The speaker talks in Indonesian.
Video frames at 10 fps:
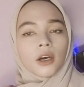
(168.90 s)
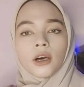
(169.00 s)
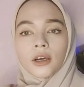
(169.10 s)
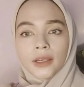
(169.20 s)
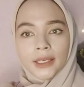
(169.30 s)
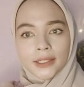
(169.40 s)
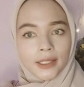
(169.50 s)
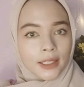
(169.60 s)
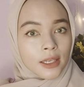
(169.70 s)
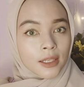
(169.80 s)
Oke
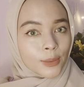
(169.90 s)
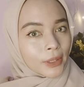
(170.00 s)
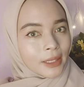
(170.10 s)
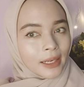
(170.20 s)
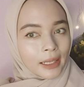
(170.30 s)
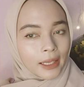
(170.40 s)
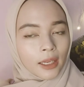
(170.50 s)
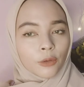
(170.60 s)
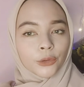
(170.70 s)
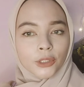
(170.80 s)
hasilnya jadi seperti
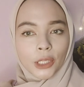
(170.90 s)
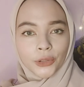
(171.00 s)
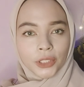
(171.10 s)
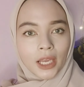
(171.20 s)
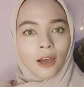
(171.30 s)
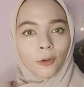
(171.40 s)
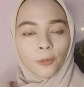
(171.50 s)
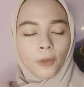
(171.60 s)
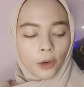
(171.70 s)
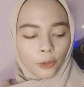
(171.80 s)
ini Untuk selanjutnya aku
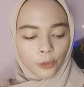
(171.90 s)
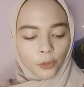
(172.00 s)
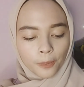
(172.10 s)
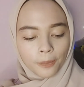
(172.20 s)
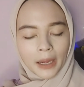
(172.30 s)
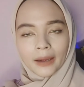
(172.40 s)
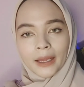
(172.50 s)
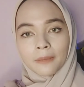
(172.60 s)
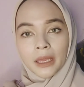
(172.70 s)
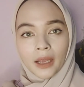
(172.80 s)
mau
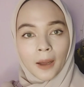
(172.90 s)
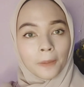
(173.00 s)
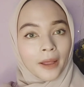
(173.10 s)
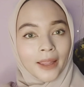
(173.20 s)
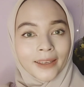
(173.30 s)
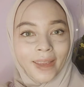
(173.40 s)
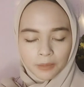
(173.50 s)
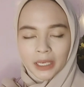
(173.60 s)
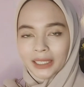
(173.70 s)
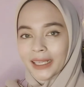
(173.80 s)
pakai make up yang lainnya
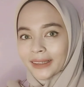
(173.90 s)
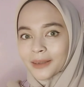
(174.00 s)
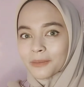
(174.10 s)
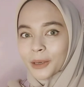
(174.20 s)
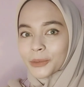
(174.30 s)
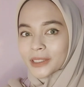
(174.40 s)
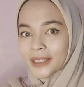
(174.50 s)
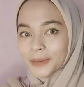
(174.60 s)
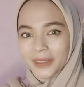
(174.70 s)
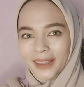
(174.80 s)
Biar kelihatan
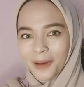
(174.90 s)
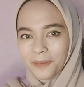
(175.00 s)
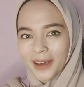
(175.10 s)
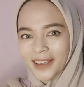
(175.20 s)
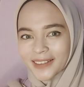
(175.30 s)
bagusnya seperti apa